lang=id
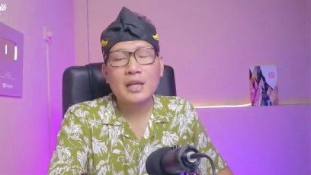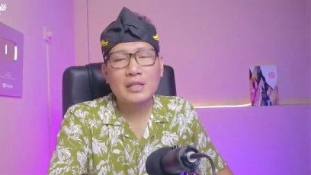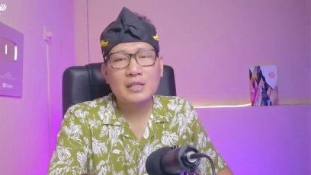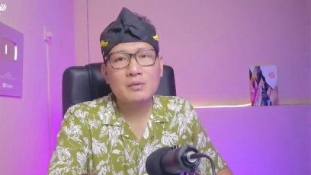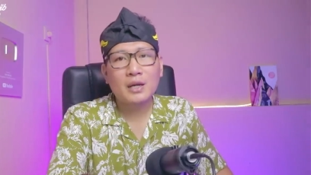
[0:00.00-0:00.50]

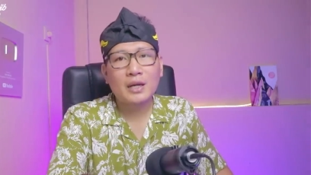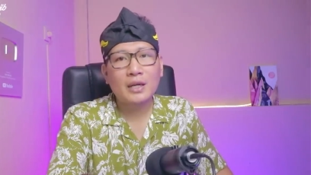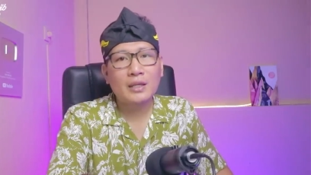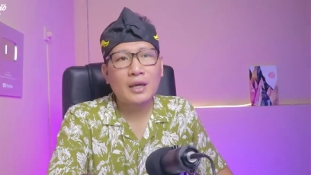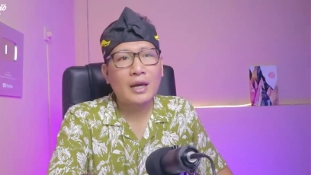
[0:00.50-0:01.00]
lain
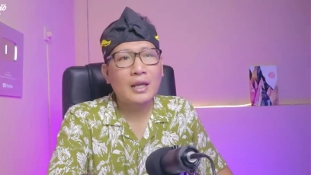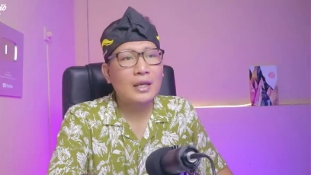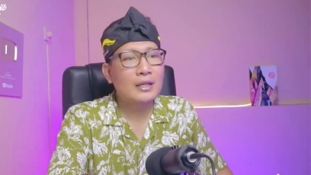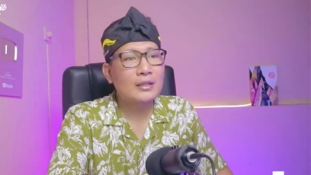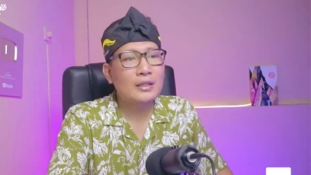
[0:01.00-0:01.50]
sebagainya,
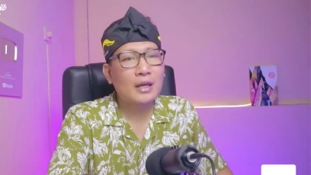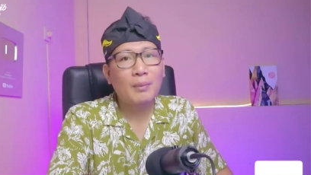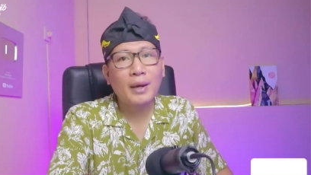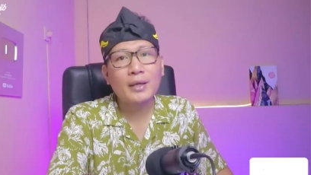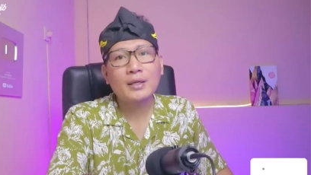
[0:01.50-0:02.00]
hal-hal yang tidak
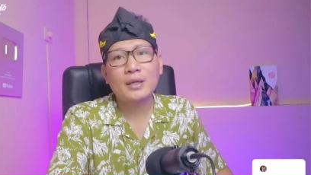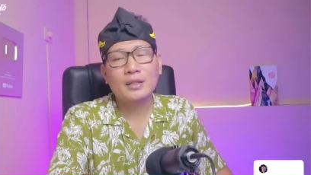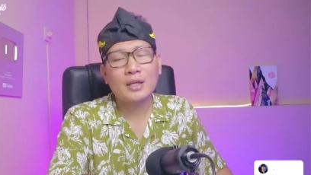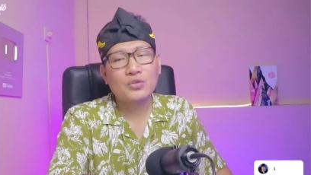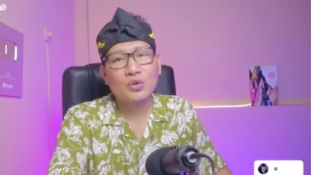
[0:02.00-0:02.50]
baik ya
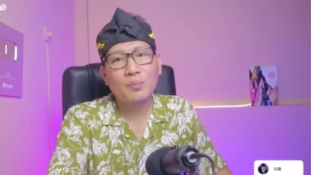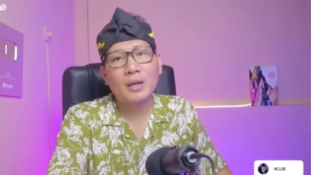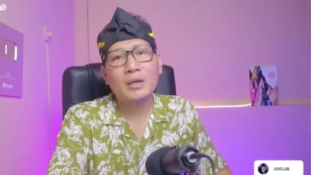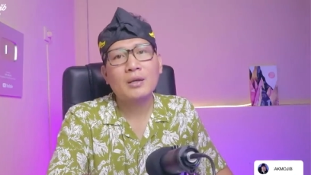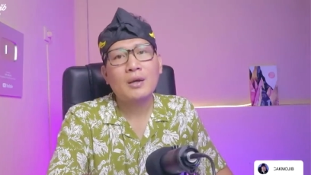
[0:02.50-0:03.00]
tidak sopan,